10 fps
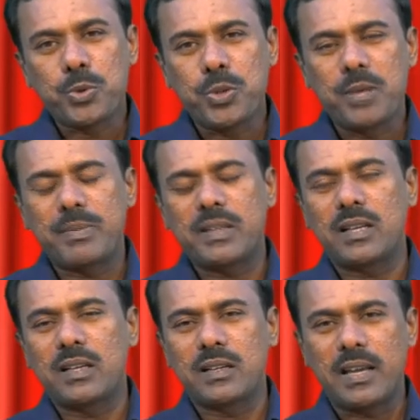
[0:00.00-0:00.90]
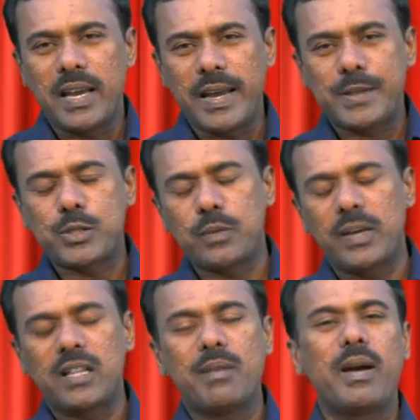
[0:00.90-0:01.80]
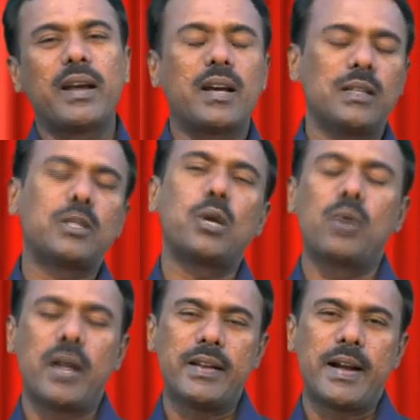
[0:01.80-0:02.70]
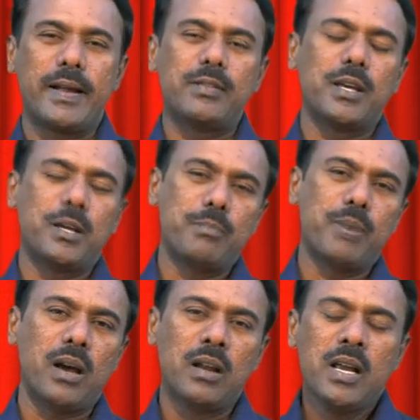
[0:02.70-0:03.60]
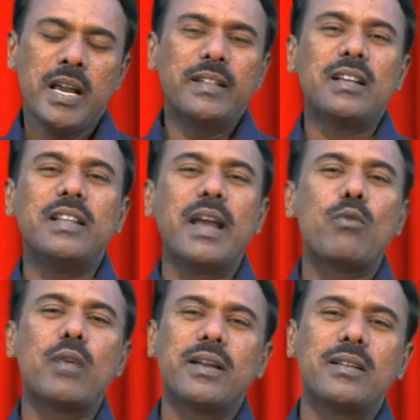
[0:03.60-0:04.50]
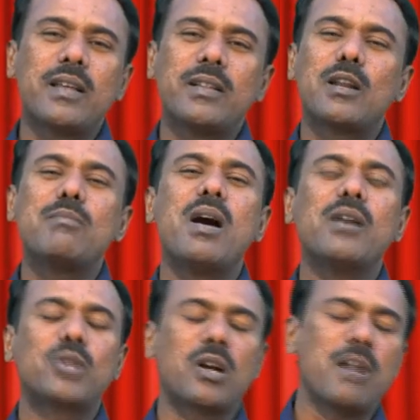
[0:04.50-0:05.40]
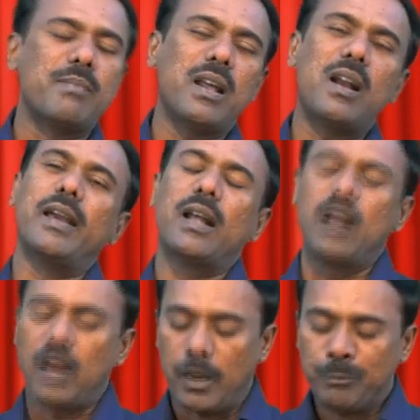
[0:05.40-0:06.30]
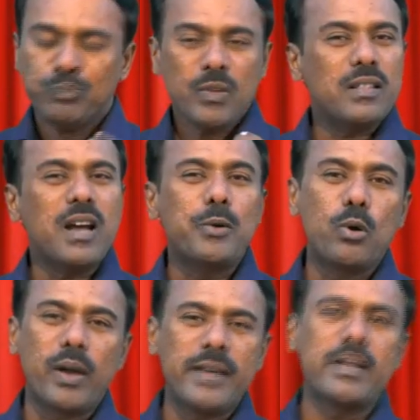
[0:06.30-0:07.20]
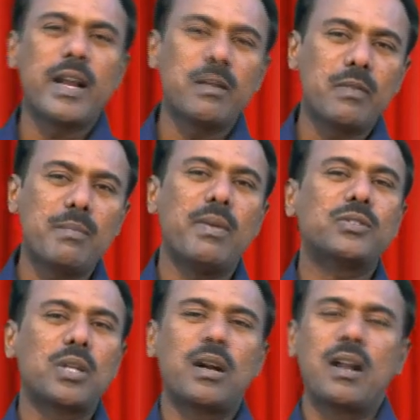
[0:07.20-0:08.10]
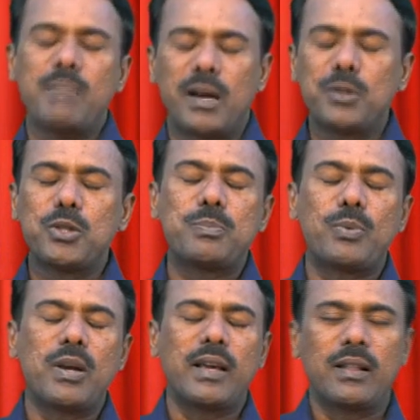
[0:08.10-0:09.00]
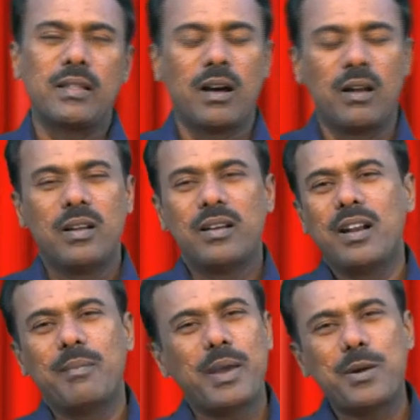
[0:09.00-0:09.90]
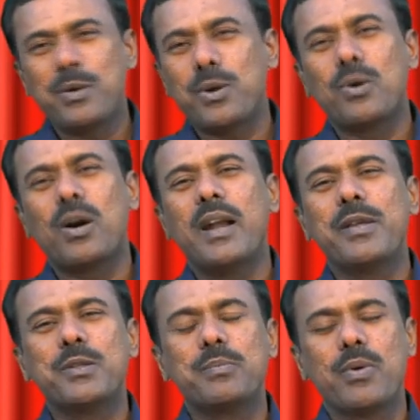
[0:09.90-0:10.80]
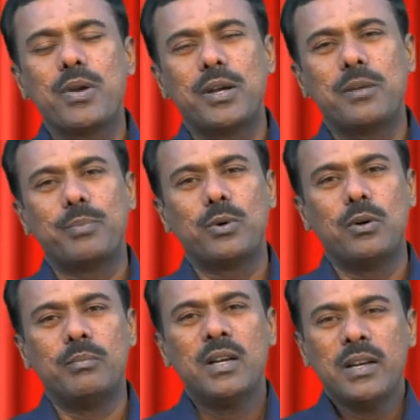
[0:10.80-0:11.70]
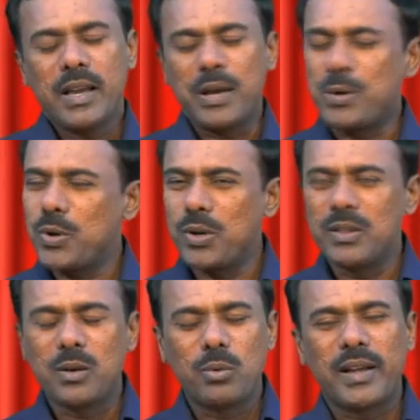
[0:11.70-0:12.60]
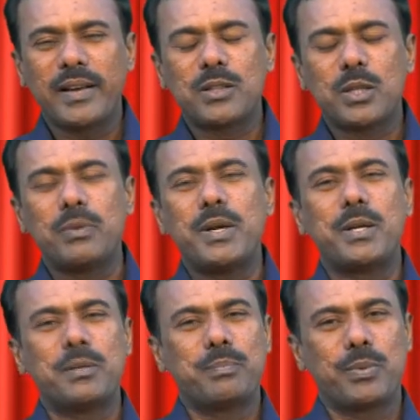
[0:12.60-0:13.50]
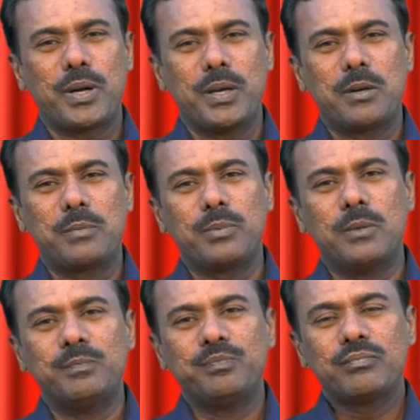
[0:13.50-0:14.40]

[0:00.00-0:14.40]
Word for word: துதி ஜெபிப்பதற்கு ஏற்ற விதமாய் கத்தர் உங்களை நடத்தி இருப்பார் இந்த தேவனுடைய இருதயத்தில் மாத்திரம் நம் இல்லை என்றால் அந்த ஆண்டுடைய நினைவில் மாத்திரம் நம் மறந்து போயிருந்தால் நாம் என்றோ அழிந்து போயிருப்போம் என்றோ இந்த உலகத்தை விட்டு போயிருப்போம்